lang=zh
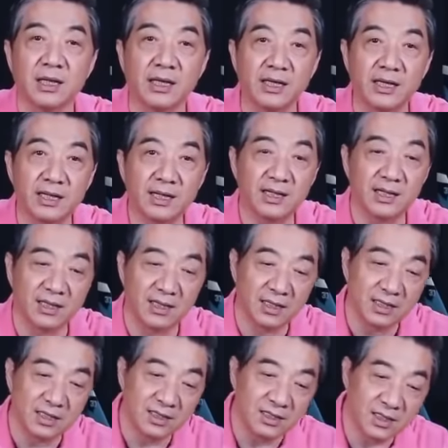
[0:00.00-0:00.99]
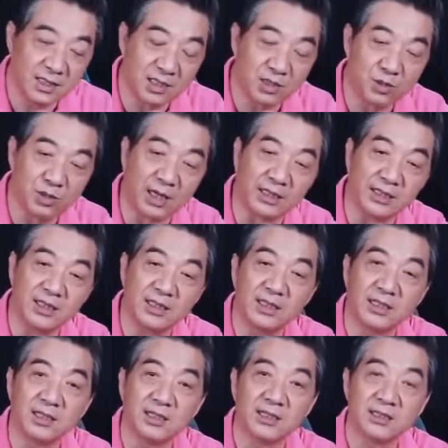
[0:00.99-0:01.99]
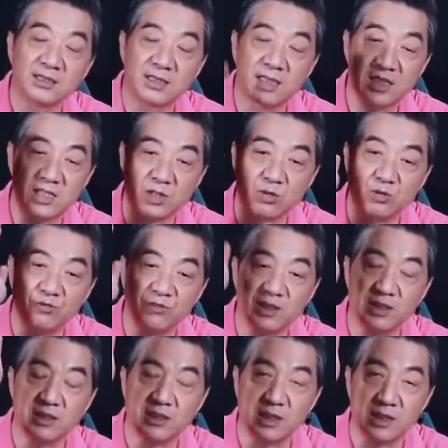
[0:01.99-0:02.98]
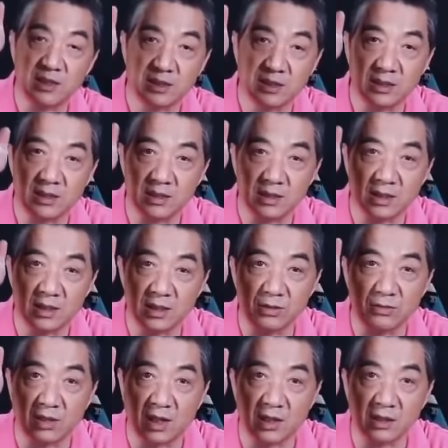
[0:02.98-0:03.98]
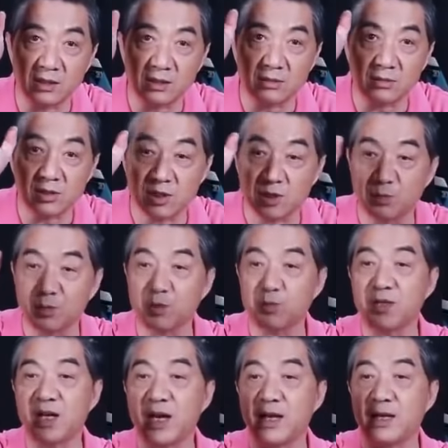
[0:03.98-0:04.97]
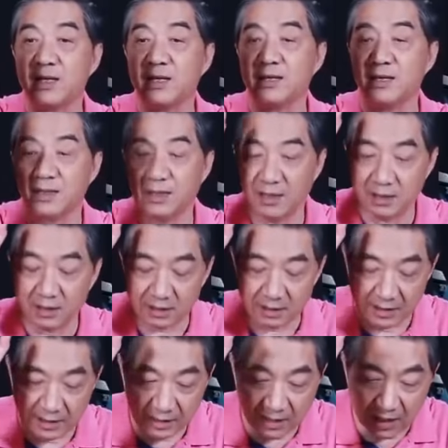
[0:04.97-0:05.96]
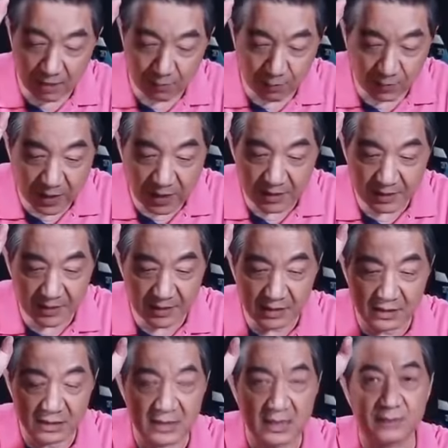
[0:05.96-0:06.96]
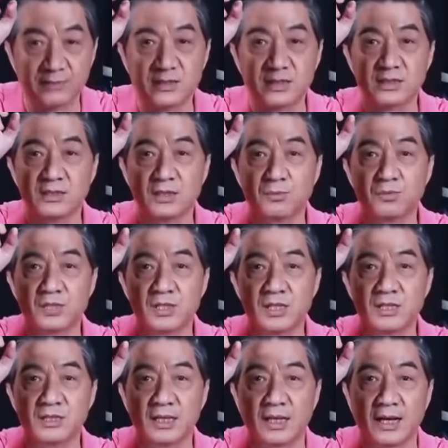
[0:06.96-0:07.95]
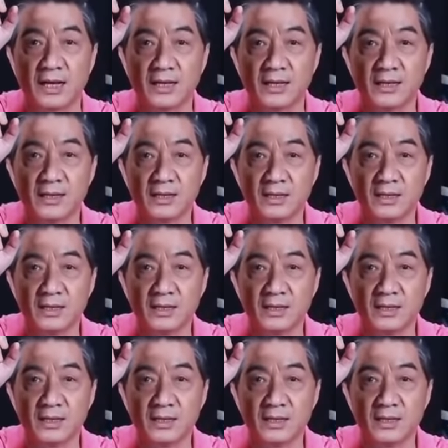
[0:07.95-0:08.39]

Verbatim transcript: 哎，这个船呢，在这种危险深度航行的时候什么都不开，雷达不开机，潜望镜也不伸起来，